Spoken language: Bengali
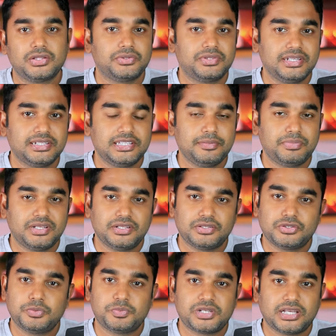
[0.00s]
তো দেখতেই পেলেন
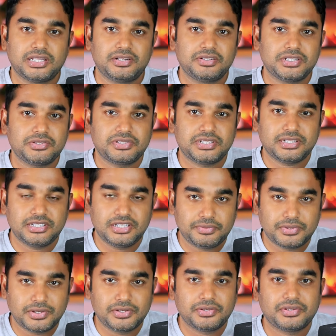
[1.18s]
খুব সাধারণ কিছু টেকনিক
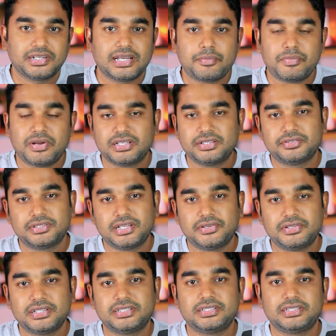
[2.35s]
ফলো করে আমরা কিন্তু
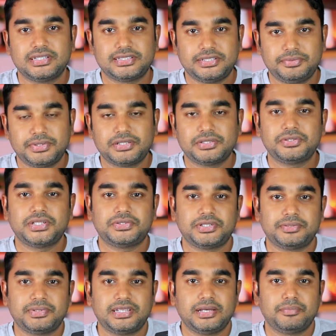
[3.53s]
দারুণ একটি টেক্সট ইফেক্ট তৈরি
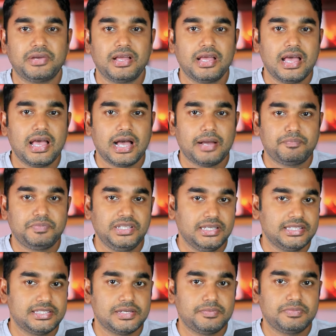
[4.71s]
করে ফেললাম আপনি
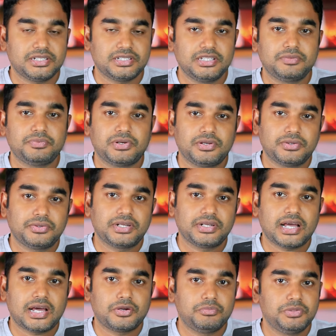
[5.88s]
এই সেম টেকনিক ফলো করে
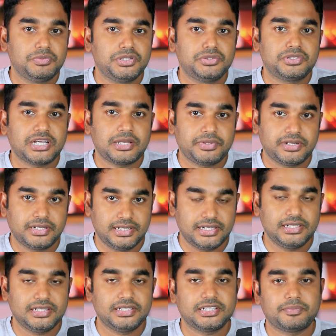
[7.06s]
আরও বিভিন্ন টাইপের
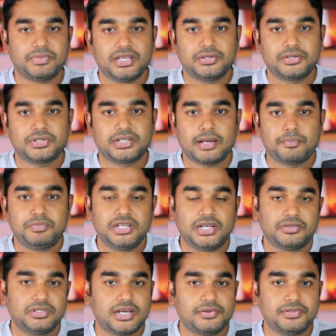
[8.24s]
গ্রেডিয়েন্ট অ্যাপ্লাই করে আপনি
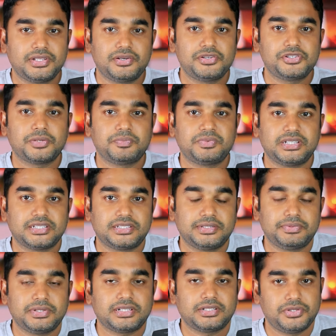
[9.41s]
আরও দারুণ দারুণ সব টেক্সট
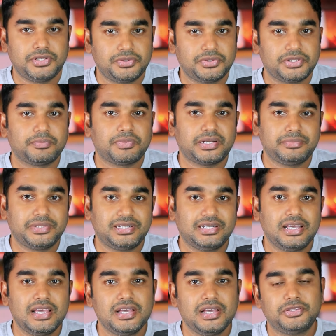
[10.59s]
ইফেক্ট তৈরি করতে পারবেন
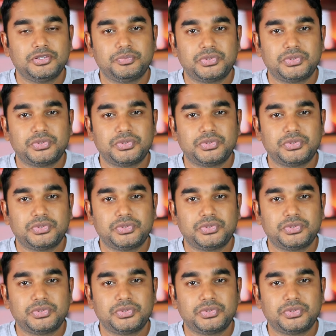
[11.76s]
তো